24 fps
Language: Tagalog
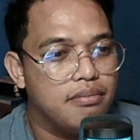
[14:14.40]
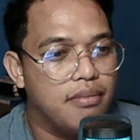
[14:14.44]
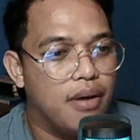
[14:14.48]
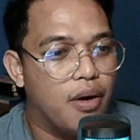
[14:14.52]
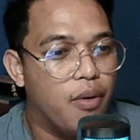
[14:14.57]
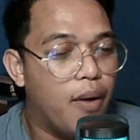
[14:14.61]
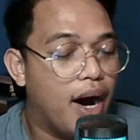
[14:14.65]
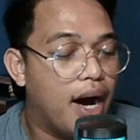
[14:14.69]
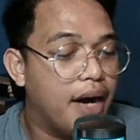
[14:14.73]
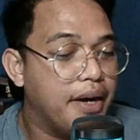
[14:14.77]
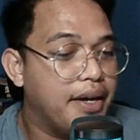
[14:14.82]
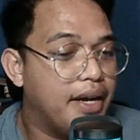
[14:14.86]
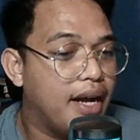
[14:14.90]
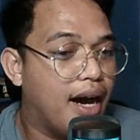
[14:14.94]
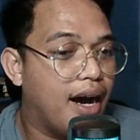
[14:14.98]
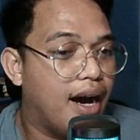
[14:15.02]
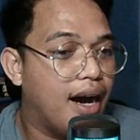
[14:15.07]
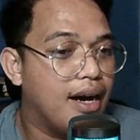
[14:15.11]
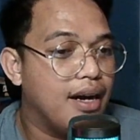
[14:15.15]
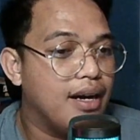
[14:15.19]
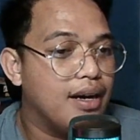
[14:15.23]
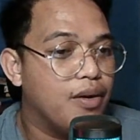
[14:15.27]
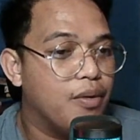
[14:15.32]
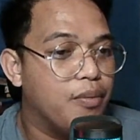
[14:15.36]
mawa na
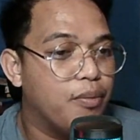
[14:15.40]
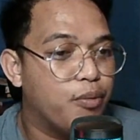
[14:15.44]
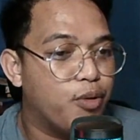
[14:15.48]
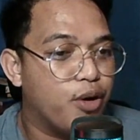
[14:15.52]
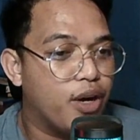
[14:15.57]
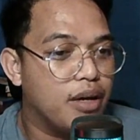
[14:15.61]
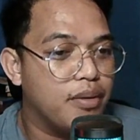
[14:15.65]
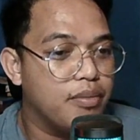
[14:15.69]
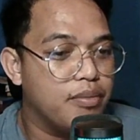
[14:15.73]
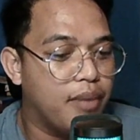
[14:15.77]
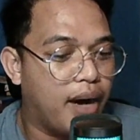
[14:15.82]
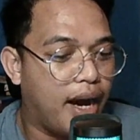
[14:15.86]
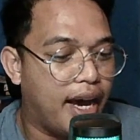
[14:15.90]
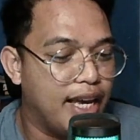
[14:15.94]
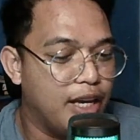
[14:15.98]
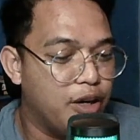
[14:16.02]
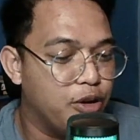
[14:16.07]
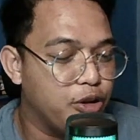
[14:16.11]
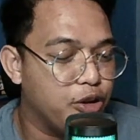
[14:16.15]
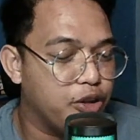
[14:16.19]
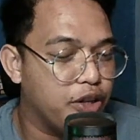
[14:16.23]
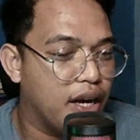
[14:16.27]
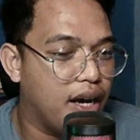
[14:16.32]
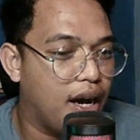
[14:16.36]
ang murag
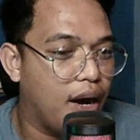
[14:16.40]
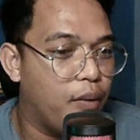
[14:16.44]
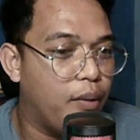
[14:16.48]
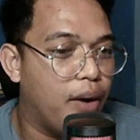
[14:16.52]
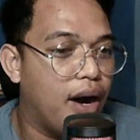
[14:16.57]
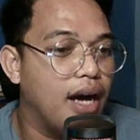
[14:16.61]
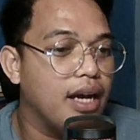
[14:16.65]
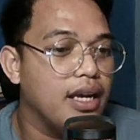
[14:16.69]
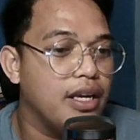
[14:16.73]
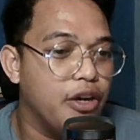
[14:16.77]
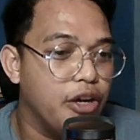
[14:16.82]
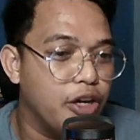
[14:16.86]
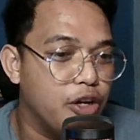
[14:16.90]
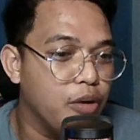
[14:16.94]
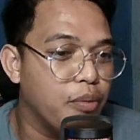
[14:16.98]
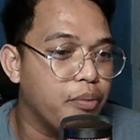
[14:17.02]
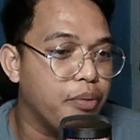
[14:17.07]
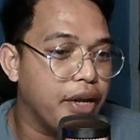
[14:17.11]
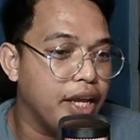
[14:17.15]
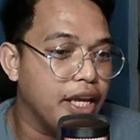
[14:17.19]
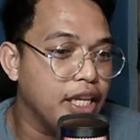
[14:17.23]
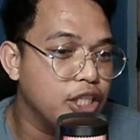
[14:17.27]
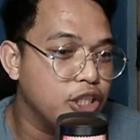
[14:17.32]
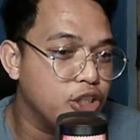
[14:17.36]
makaingon kita nga wa gyud
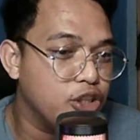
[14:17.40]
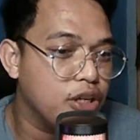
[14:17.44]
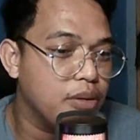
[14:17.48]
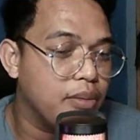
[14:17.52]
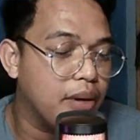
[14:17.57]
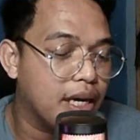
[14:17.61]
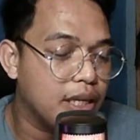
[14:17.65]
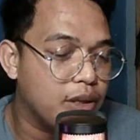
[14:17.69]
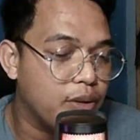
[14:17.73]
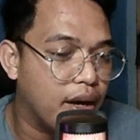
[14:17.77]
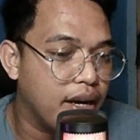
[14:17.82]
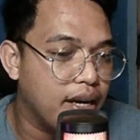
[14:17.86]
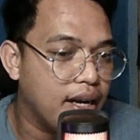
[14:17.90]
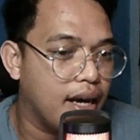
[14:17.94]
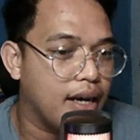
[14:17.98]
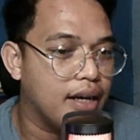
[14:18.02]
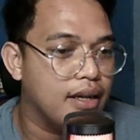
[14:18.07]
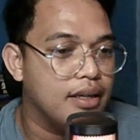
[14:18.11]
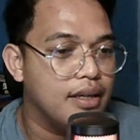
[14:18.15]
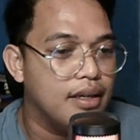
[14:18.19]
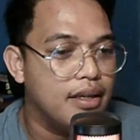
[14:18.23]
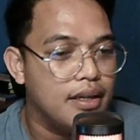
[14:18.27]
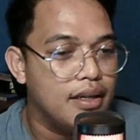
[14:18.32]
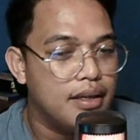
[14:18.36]
komprehensyon ni mga tuhan na
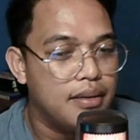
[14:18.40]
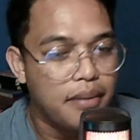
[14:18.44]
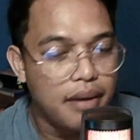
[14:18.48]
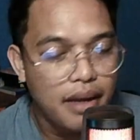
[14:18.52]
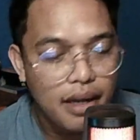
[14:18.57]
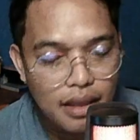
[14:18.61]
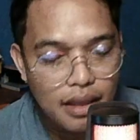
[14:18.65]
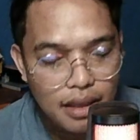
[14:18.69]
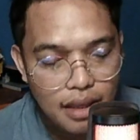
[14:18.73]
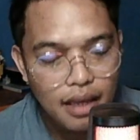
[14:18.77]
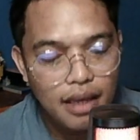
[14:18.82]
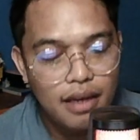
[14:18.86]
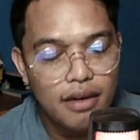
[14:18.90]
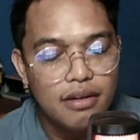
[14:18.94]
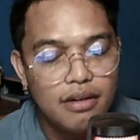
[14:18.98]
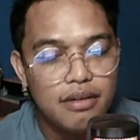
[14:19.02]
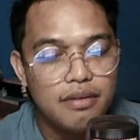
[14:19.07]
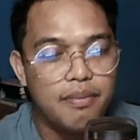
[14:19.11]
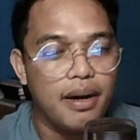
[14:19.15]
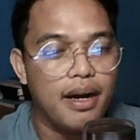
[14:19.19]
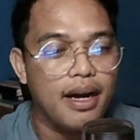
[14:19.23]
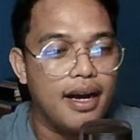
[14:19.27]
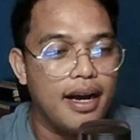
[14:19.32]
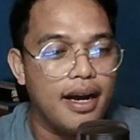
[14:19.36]

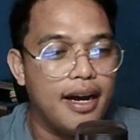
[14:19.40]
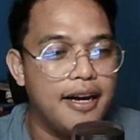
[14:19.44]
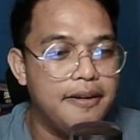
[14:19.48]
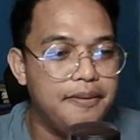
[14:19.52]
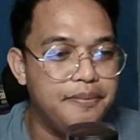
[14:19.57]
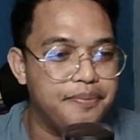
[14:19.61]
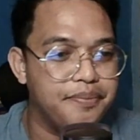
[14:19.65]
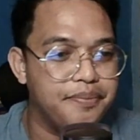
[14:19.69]
pertigyong pagka